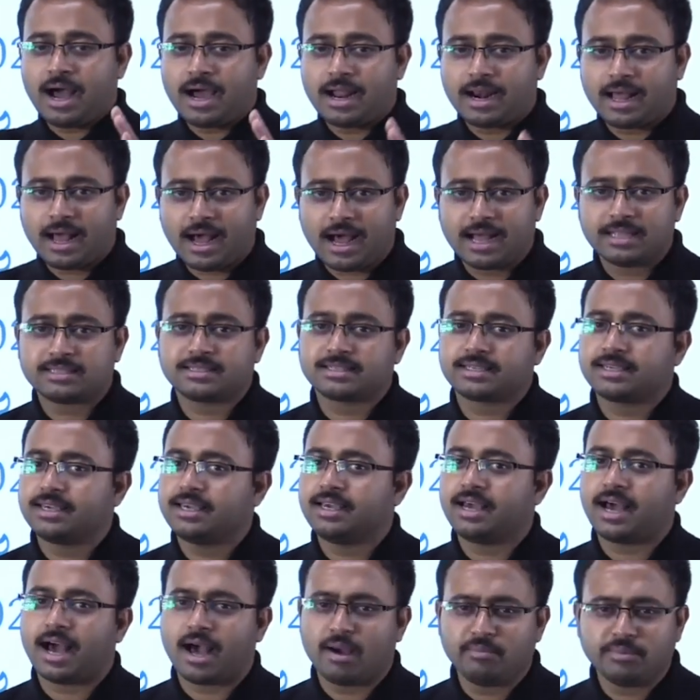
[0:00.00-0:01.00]
আর
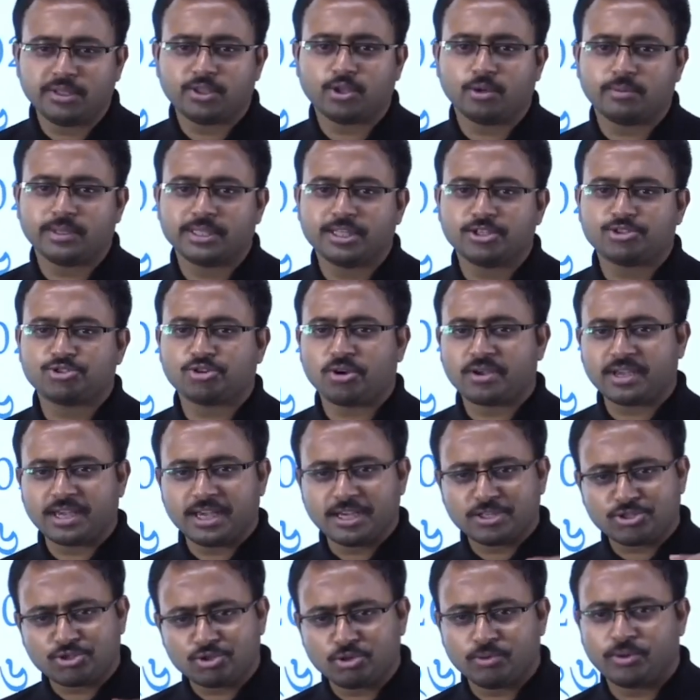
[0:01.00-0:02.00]
আজকে আমি তোমাদের
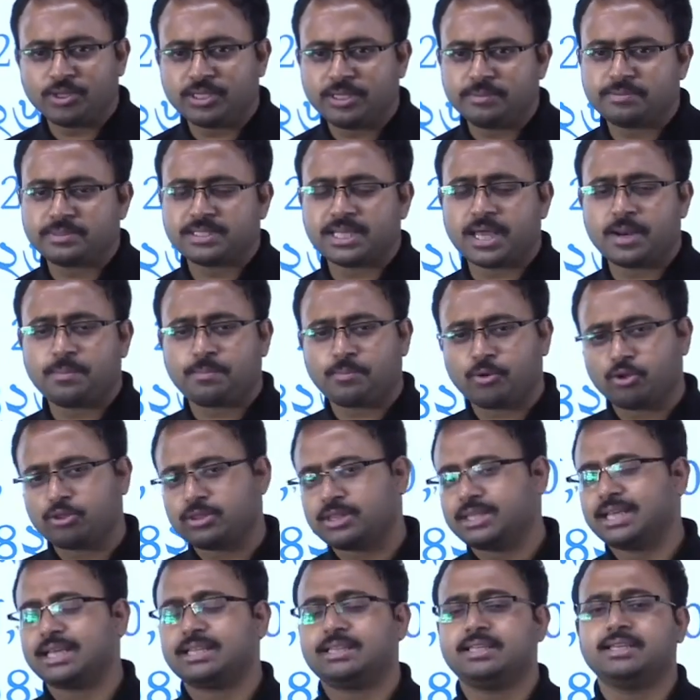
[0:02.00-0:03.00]
সঙ্গে শুভদীপ স্যার
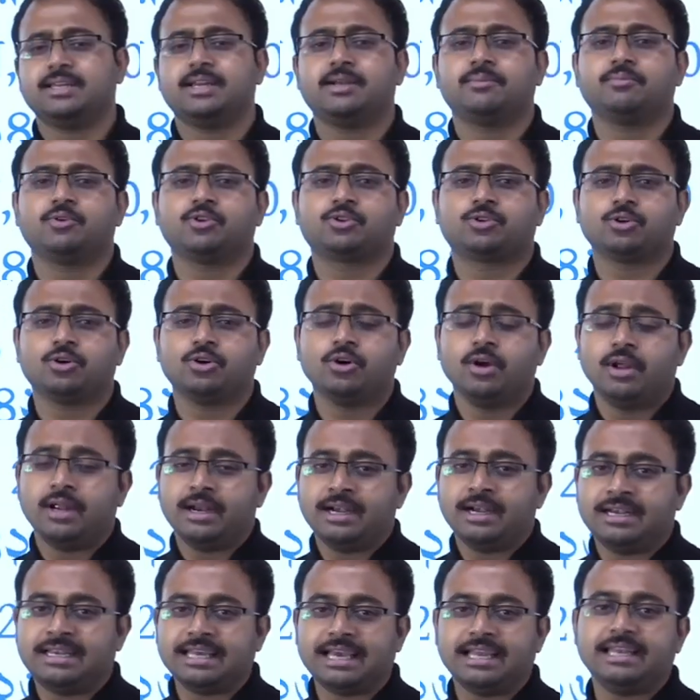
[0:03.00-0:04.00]
প্রত্যেক দিনের মতো
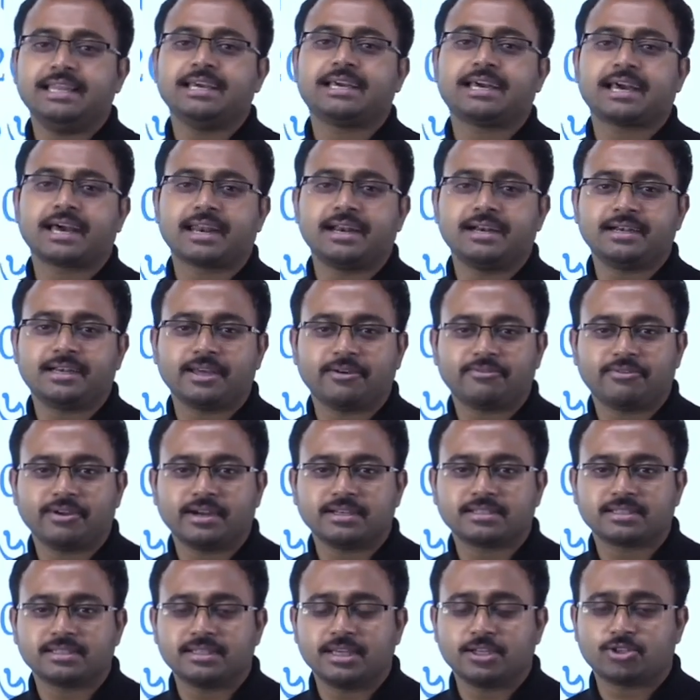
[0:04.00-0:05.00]
ডেলি কারেন্ট
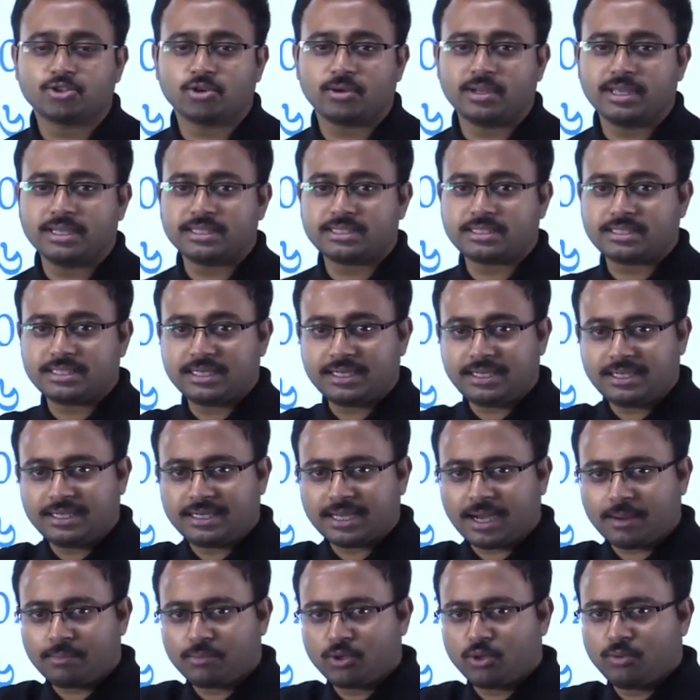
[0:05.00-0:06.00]
অ্যাফেয়ার্স নিয়ে চলে এসেছি
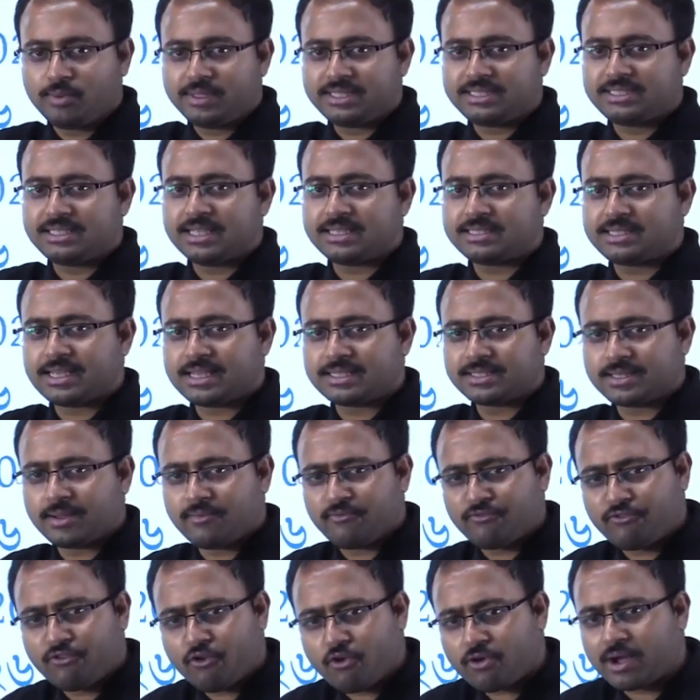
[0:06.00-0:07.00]
ডাব্লিউবিসিএস
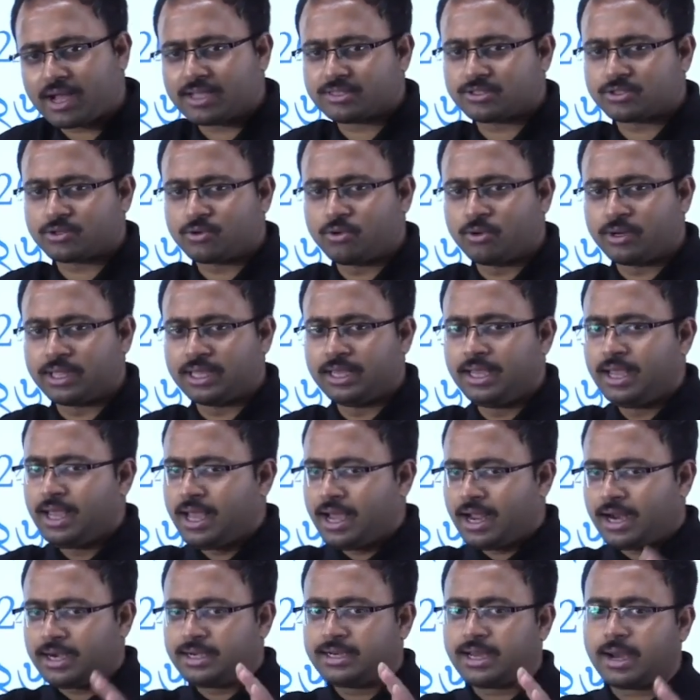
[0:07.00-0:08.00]
এক্সাম ফোকাস করে
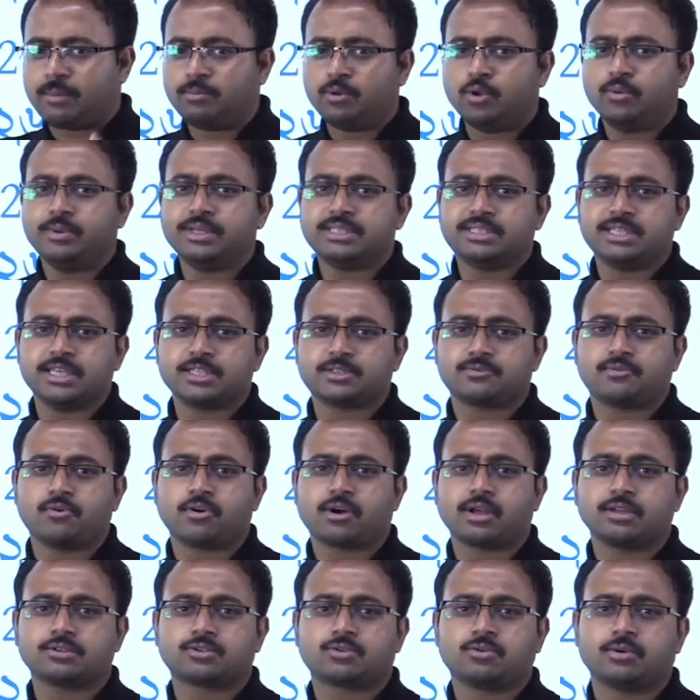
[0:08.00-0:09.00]
আর ডাব্লিউবিসিএস
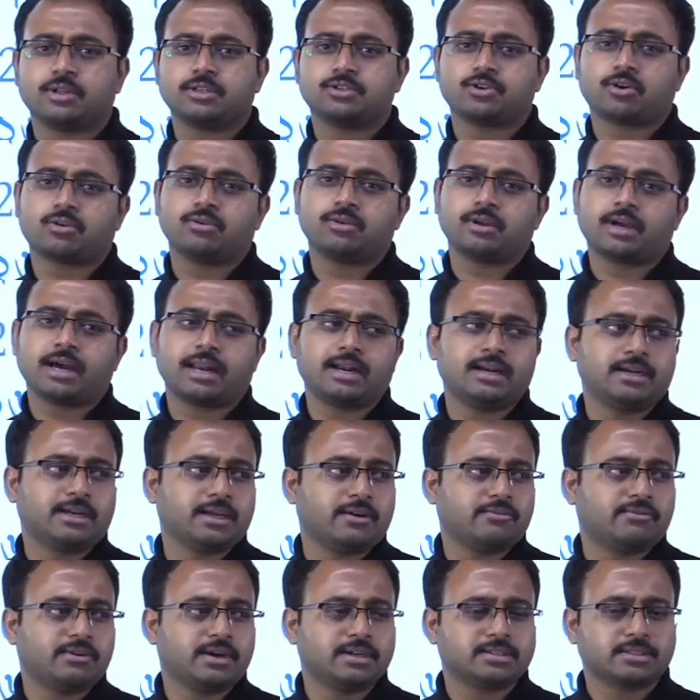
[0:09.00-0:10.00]
ফোকাস করে যখন
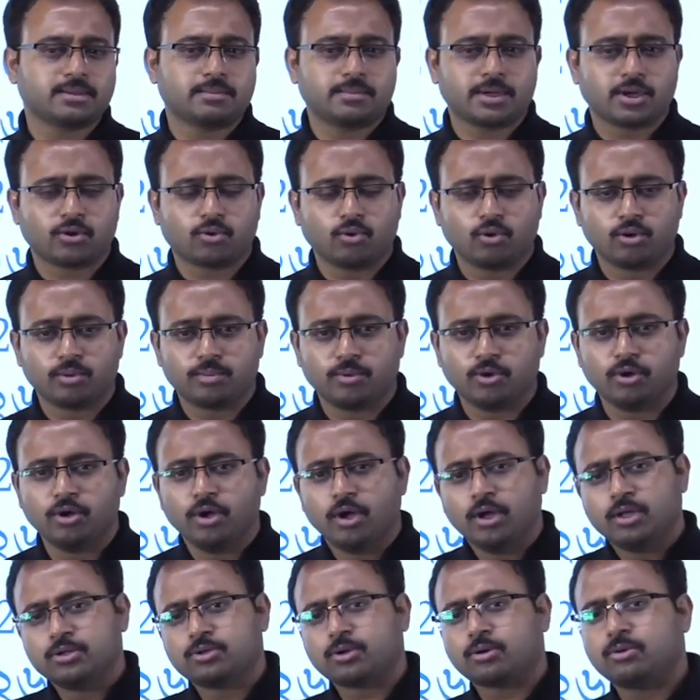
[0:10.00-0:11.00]
কারেন্ট অ্যাফেয়ার্স আমরা করব
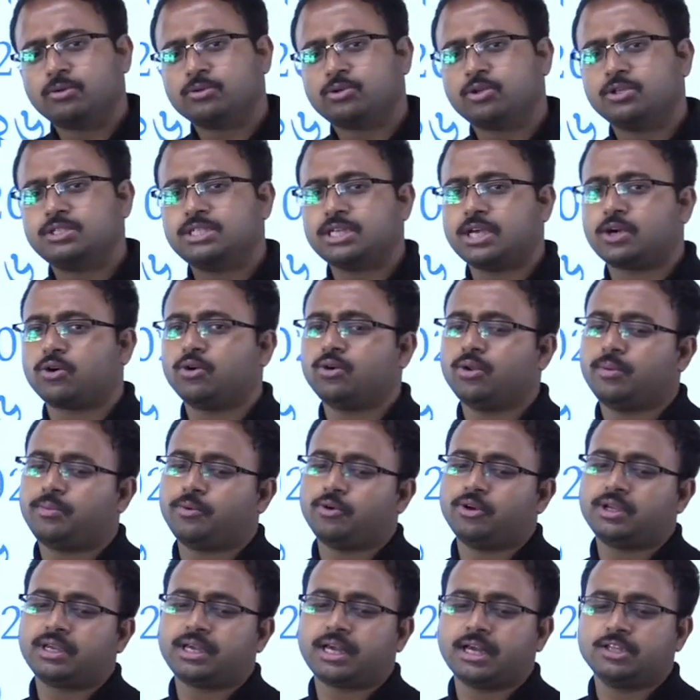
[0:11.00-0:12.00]
তখন তো যে কোনো
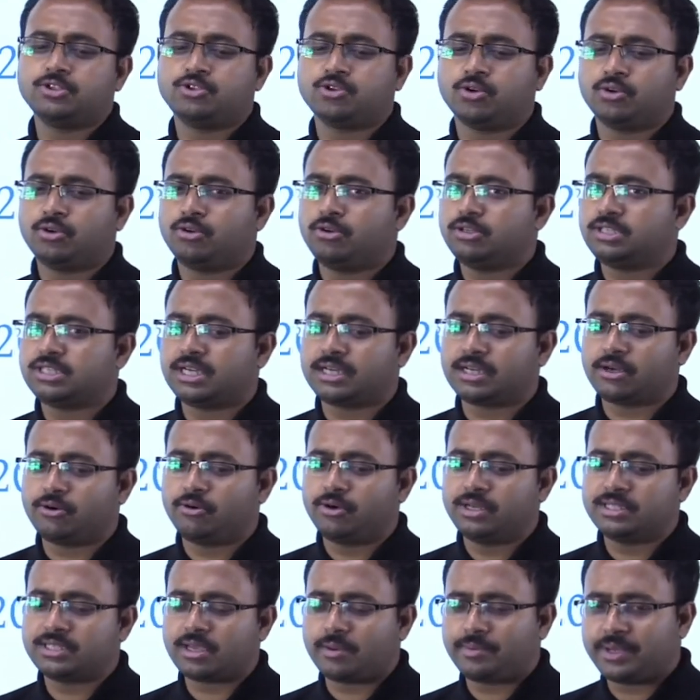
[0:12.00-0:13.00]
পরীক্ষার জন্যই সেটা
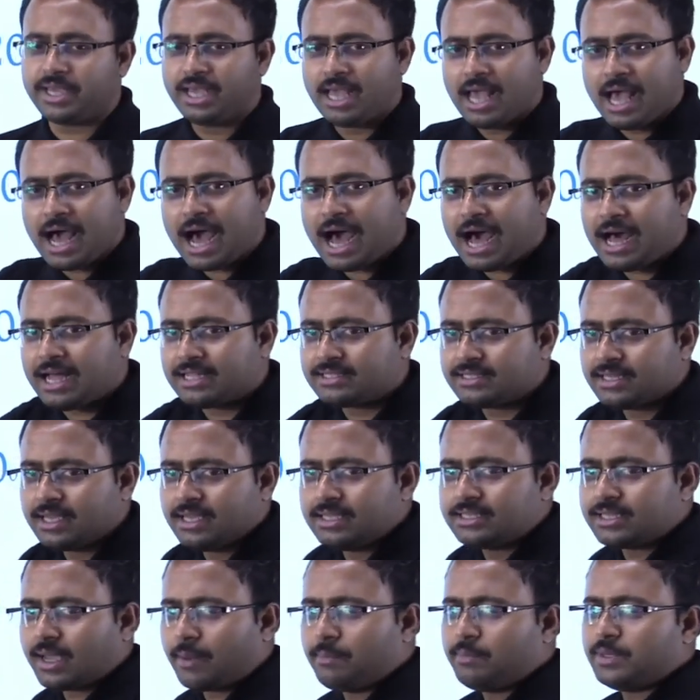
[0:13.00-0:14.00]
হয়ে যাবে আজ
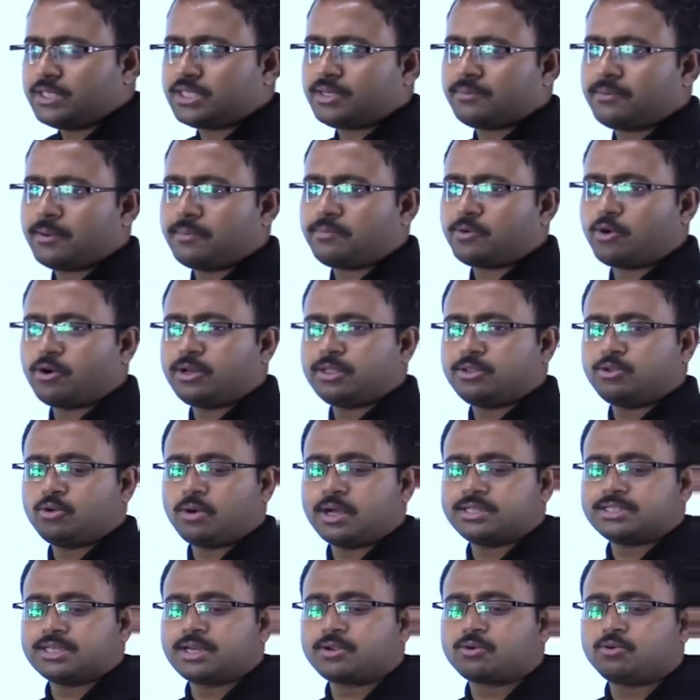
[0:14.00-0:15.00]
ছাব্বিশে ফেব্রুয়ারি
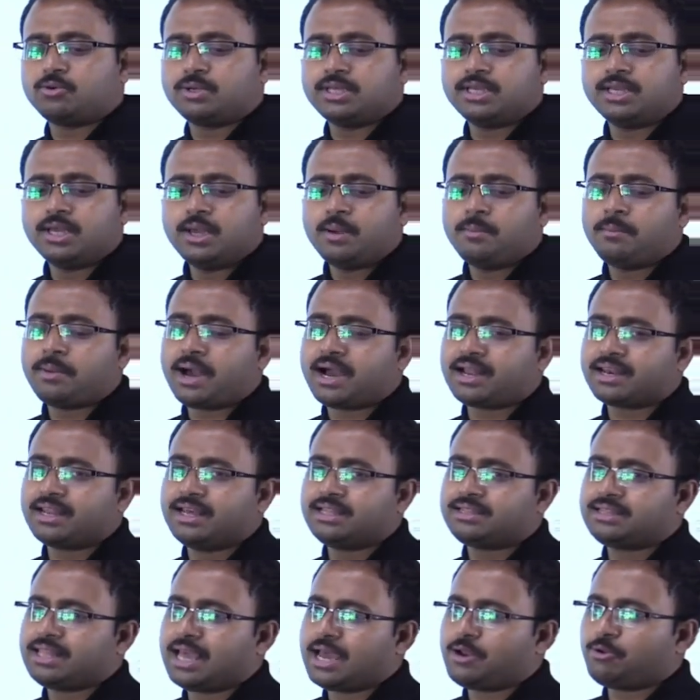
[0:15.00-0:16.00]
দু হাজার কুড়ি
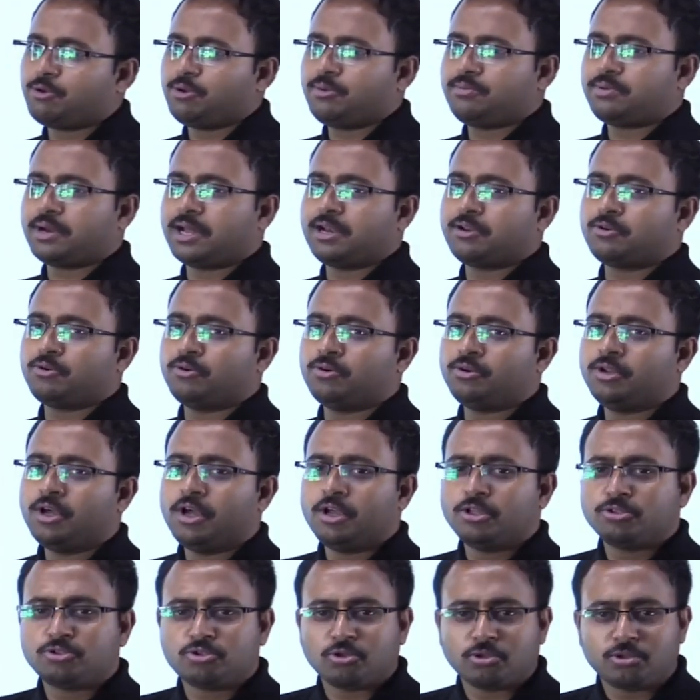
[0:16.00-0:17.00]
বাংলায় তেরোই ফাল্গুন
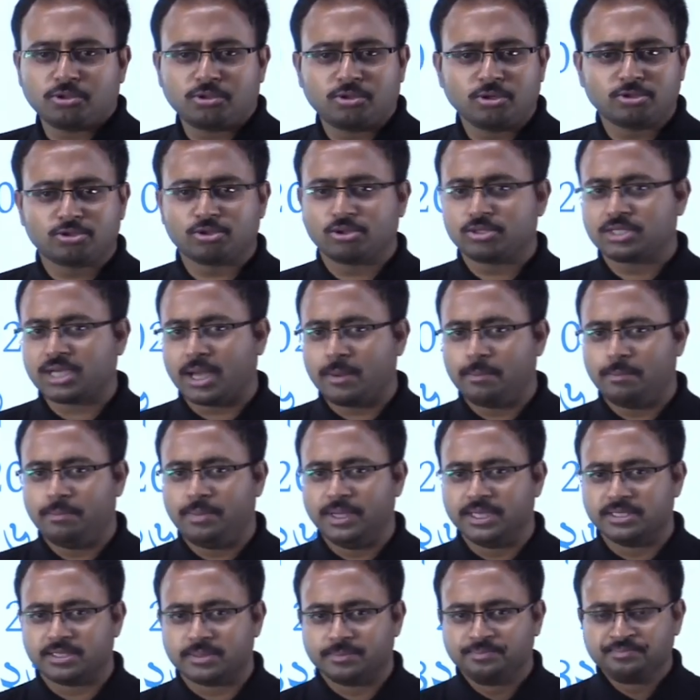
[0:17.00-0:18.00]
চোদ্দোশো
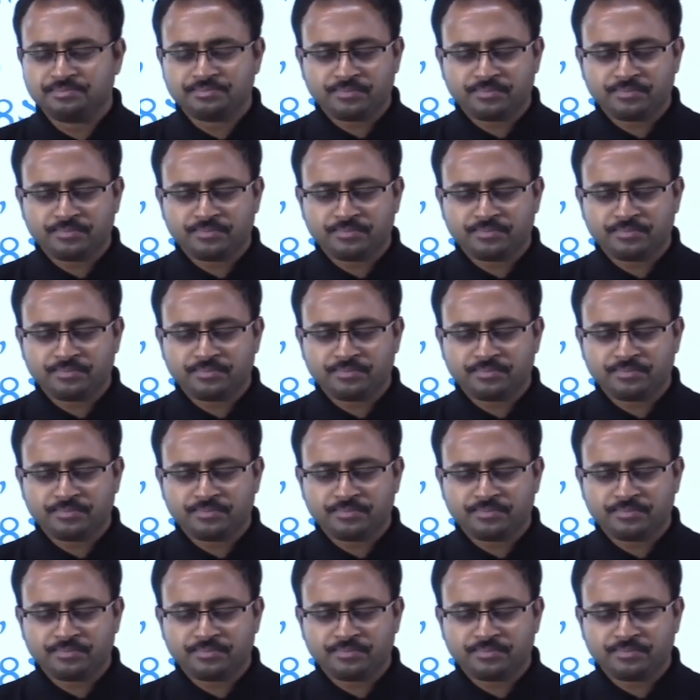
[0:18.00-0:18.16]
ছাব্বিশ